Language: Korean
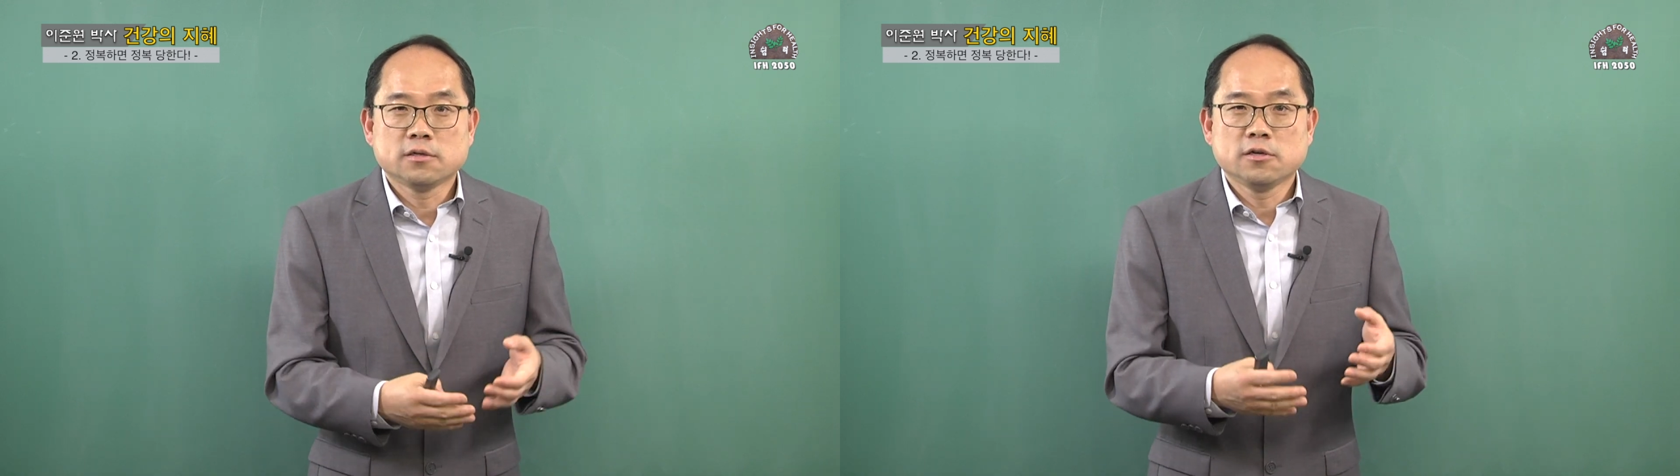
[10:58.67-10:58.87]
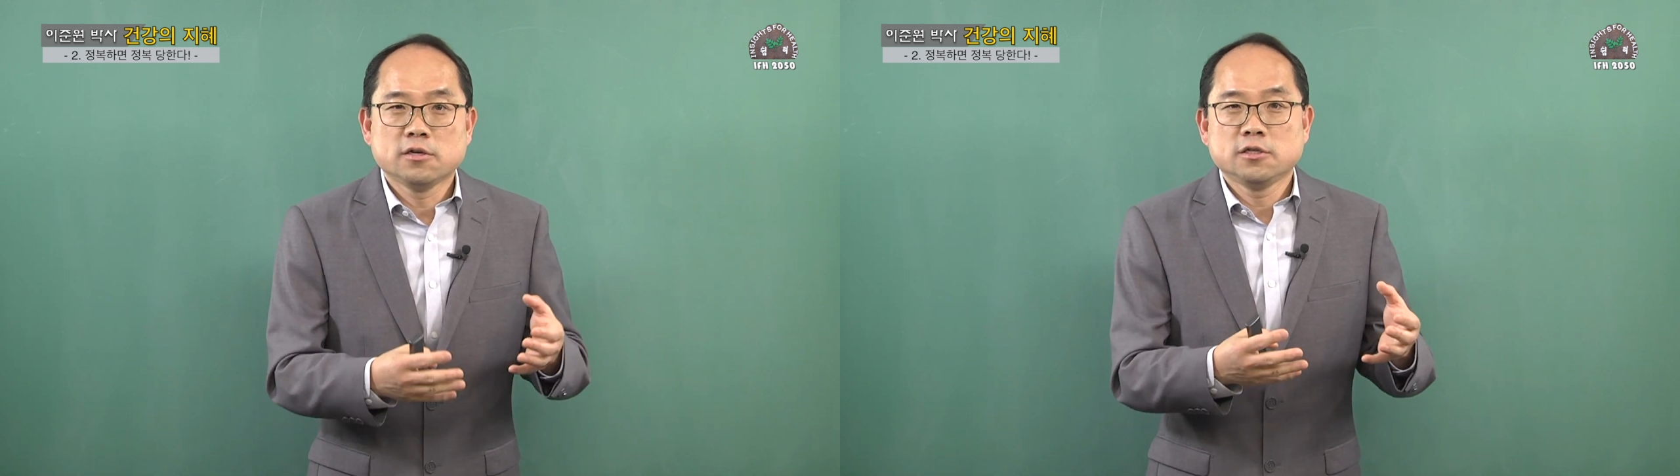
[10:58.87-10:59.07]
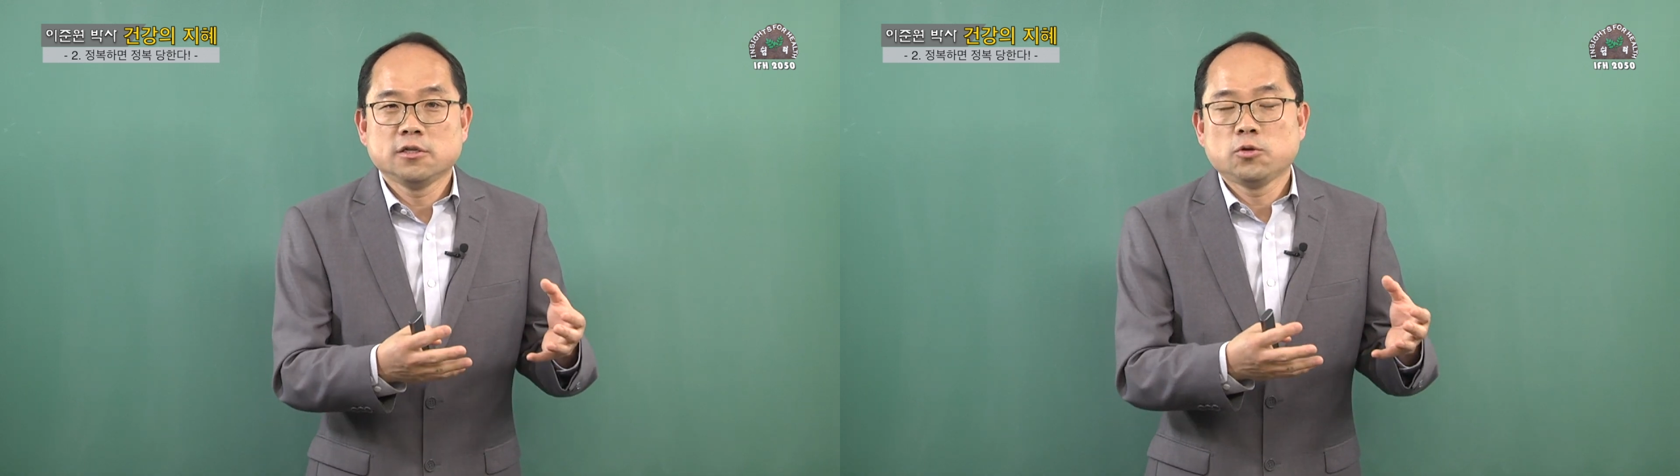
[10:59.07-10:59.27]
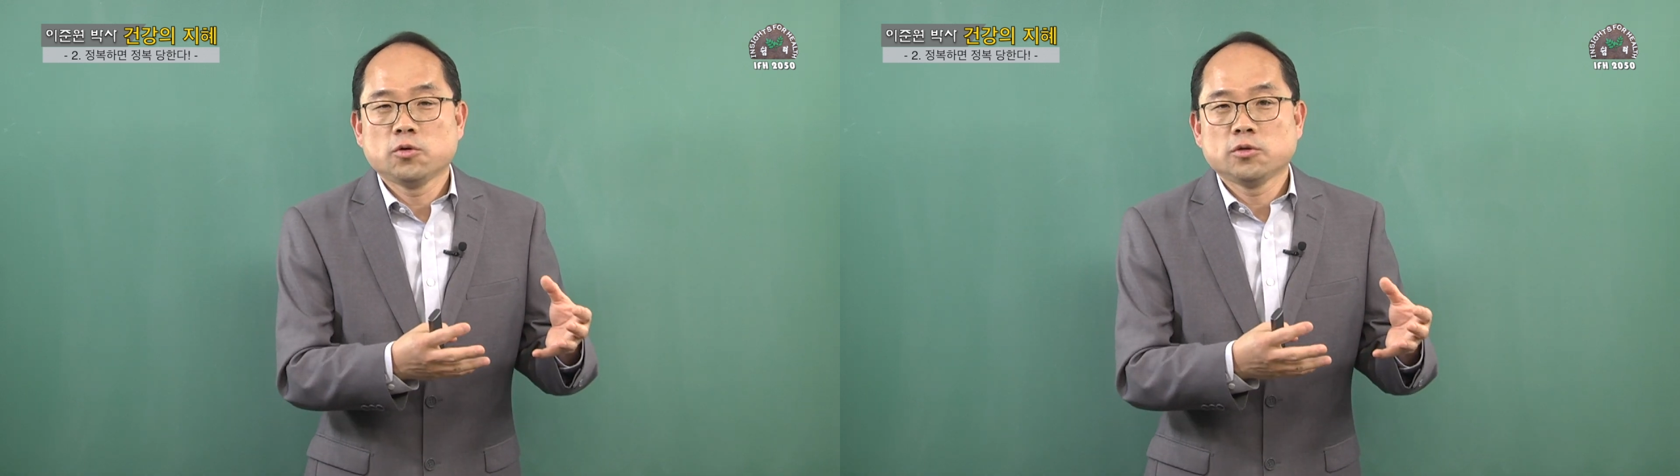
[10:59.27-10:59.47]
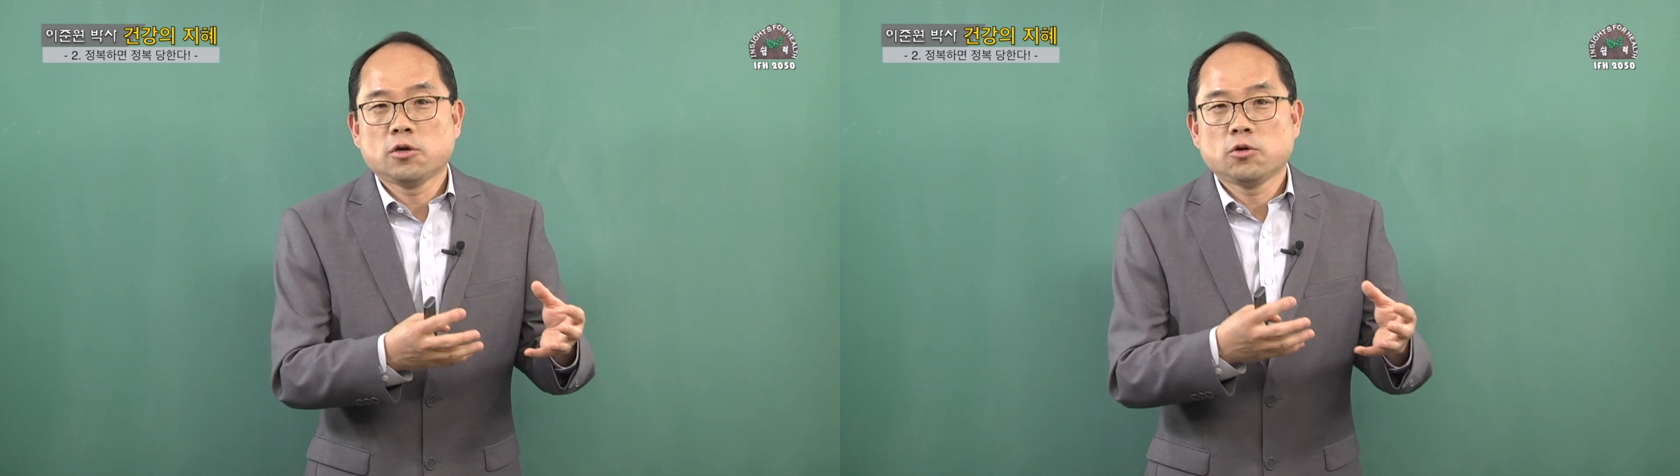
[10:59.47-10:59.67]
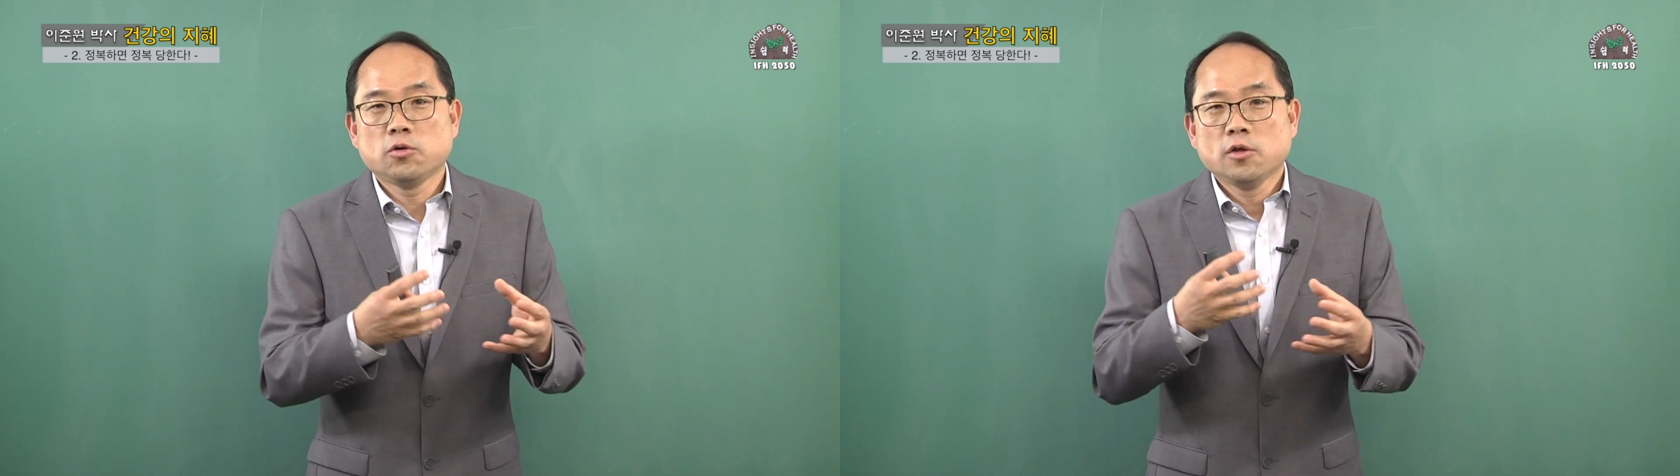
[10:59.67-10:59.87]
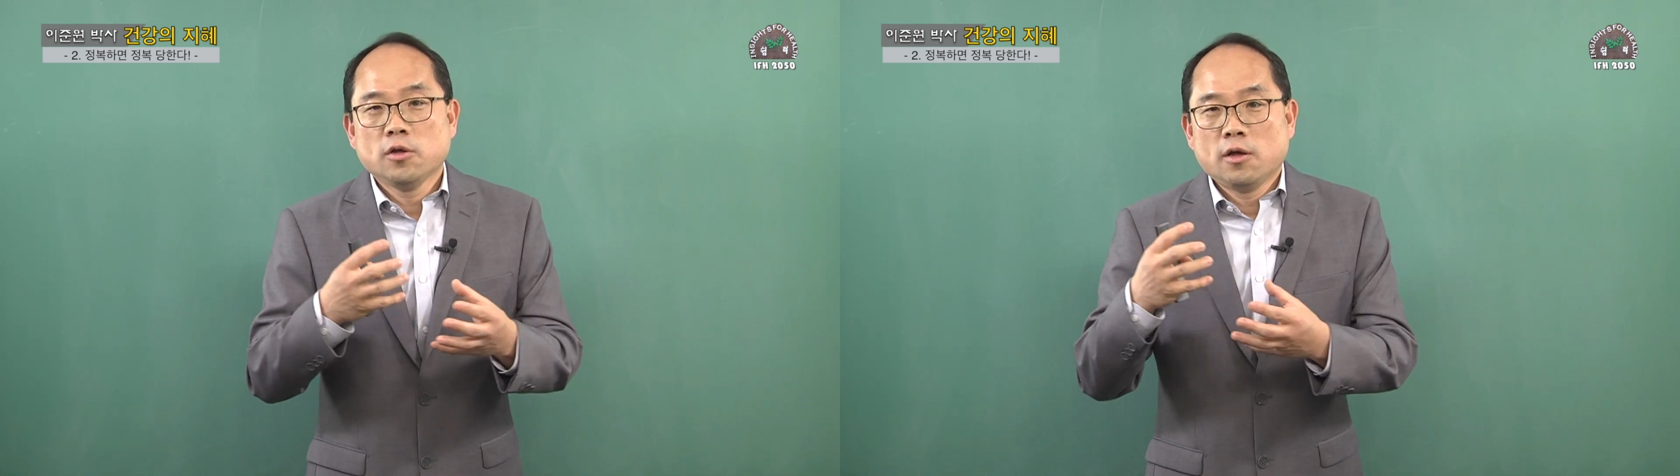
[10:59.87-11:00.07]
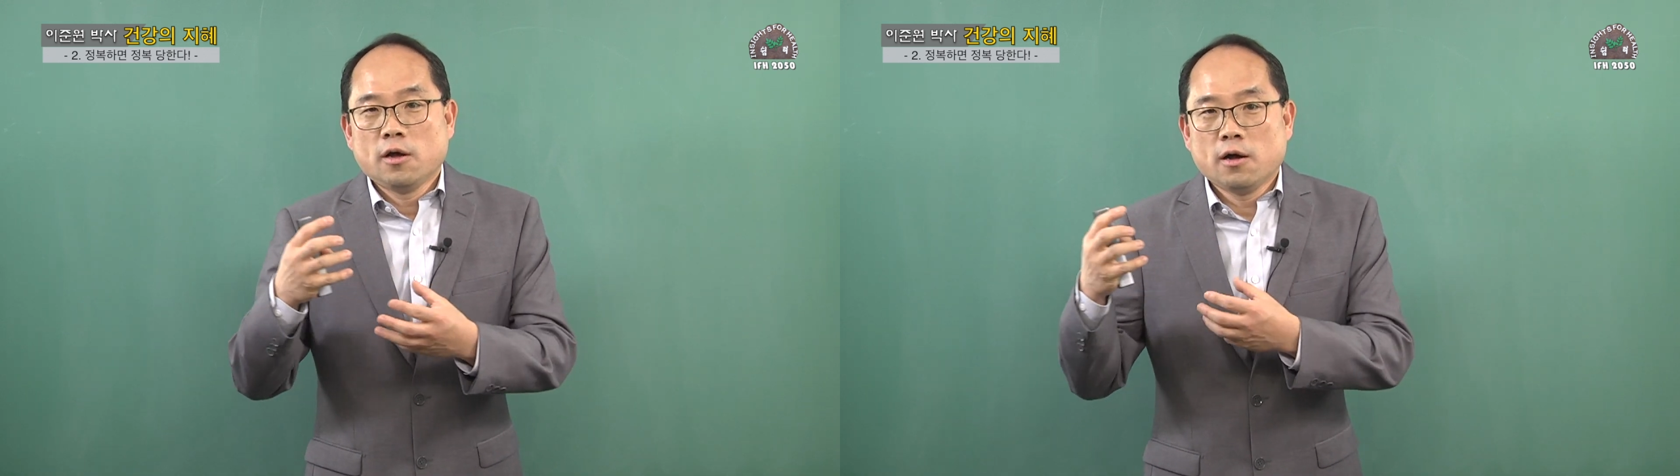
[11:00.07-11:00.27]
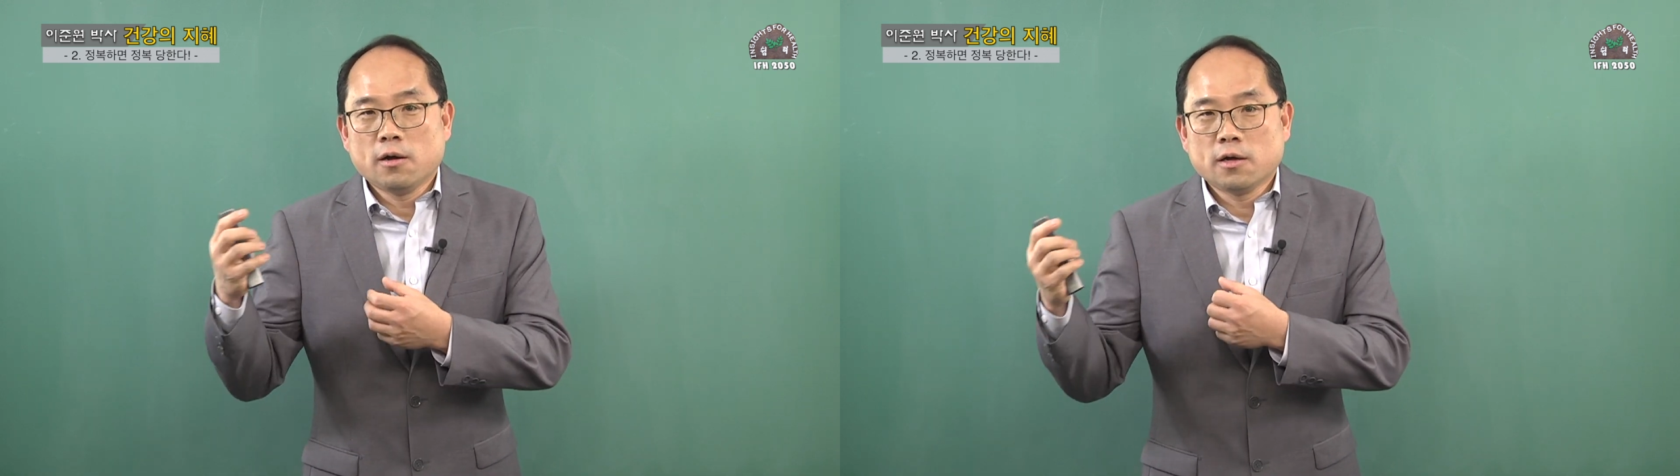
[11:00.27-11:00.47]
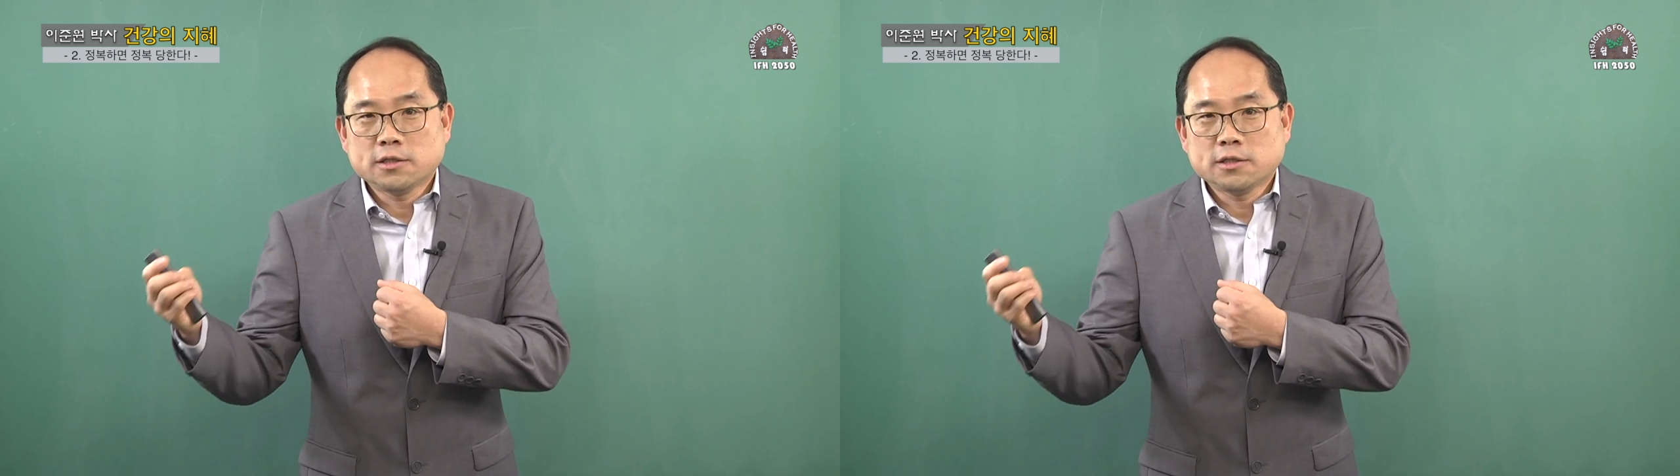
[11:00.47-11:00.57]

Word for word: 그것을 또 서로 어,